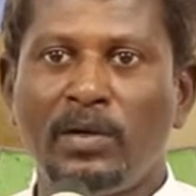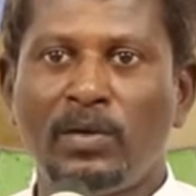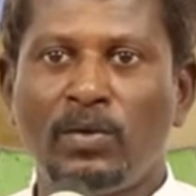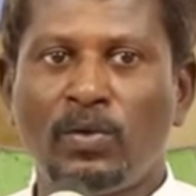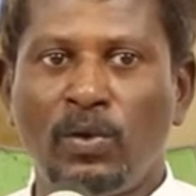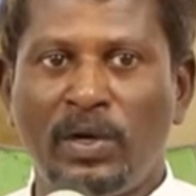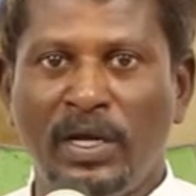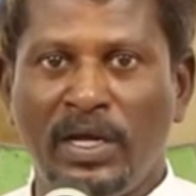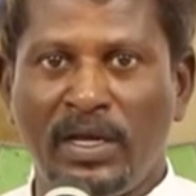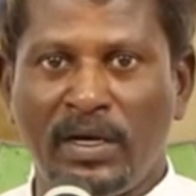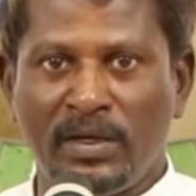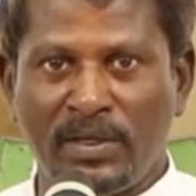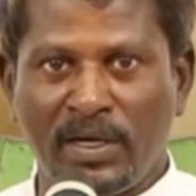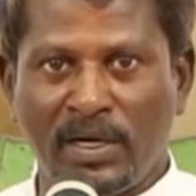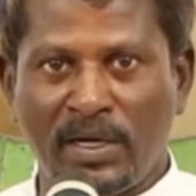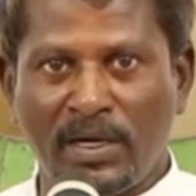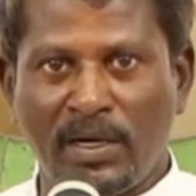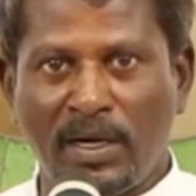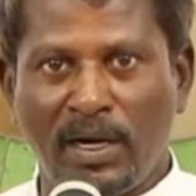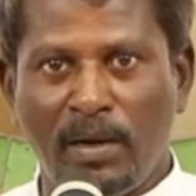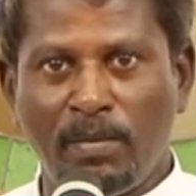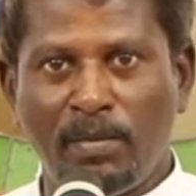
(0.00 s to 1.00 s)
கூட
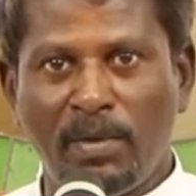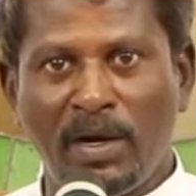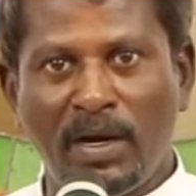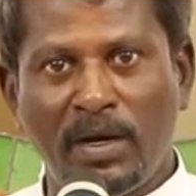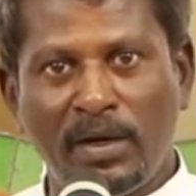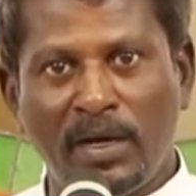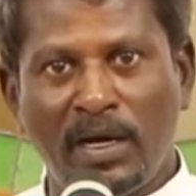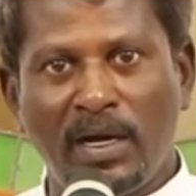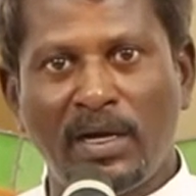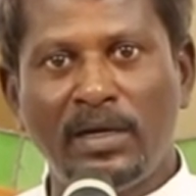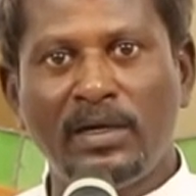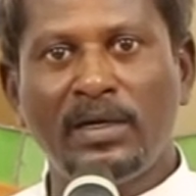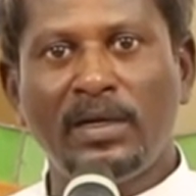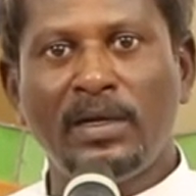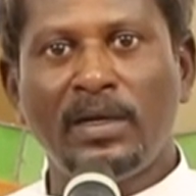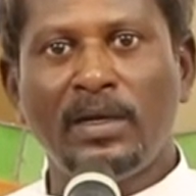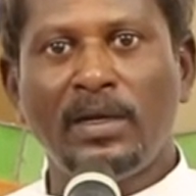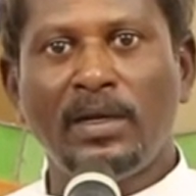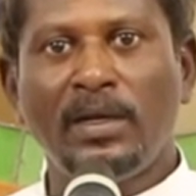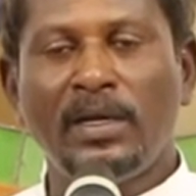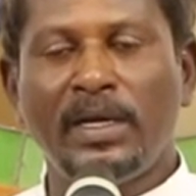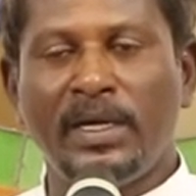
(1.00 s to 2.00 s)
இருந்திருக்கலாம் ஆனால்
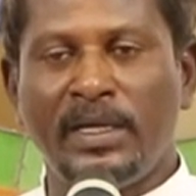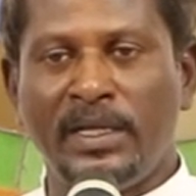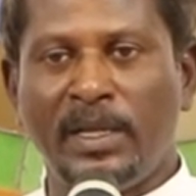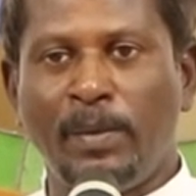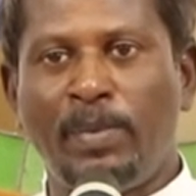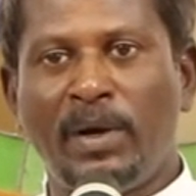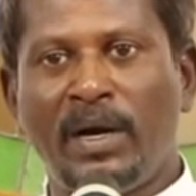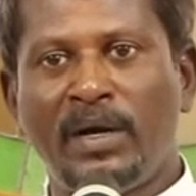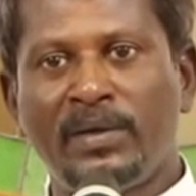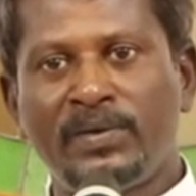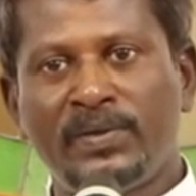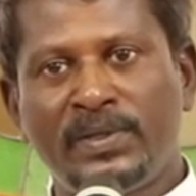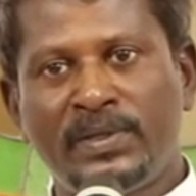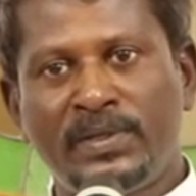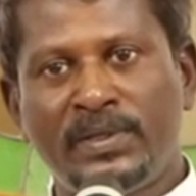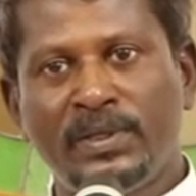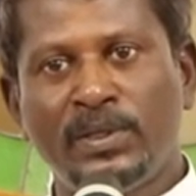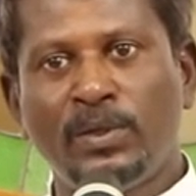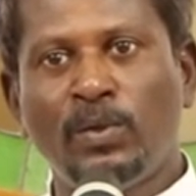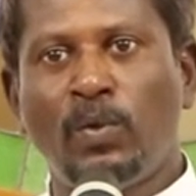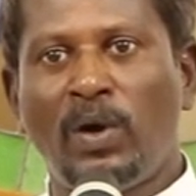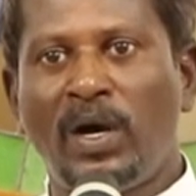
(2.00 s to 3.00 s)
இந்த
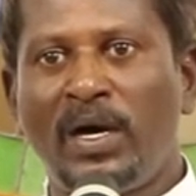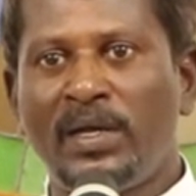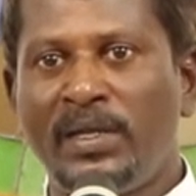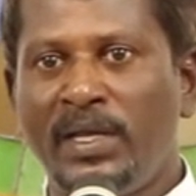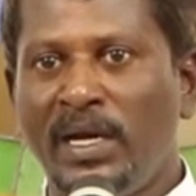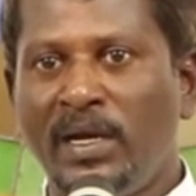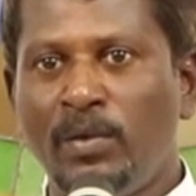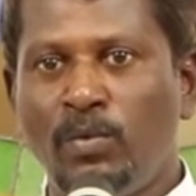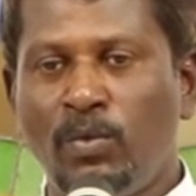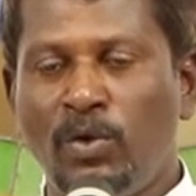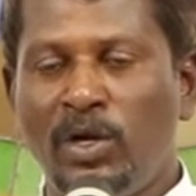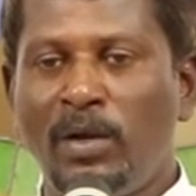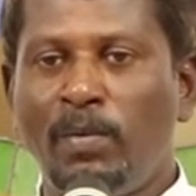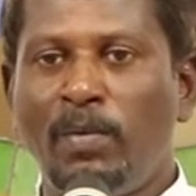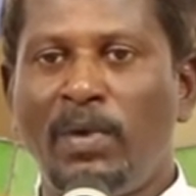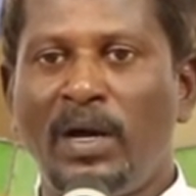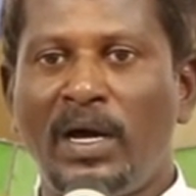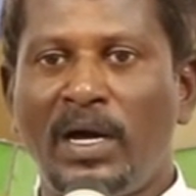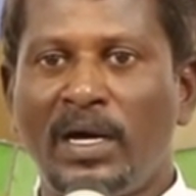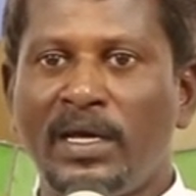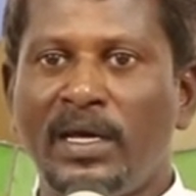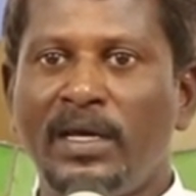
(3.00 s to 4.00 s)
பத்து வாதைகள்
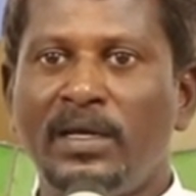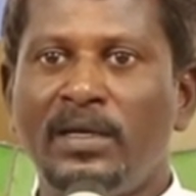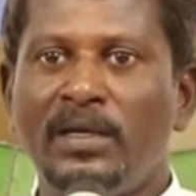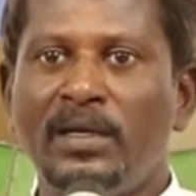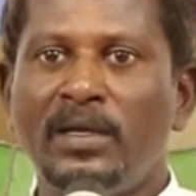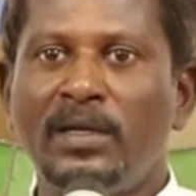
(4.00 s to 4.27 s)
மூலமாக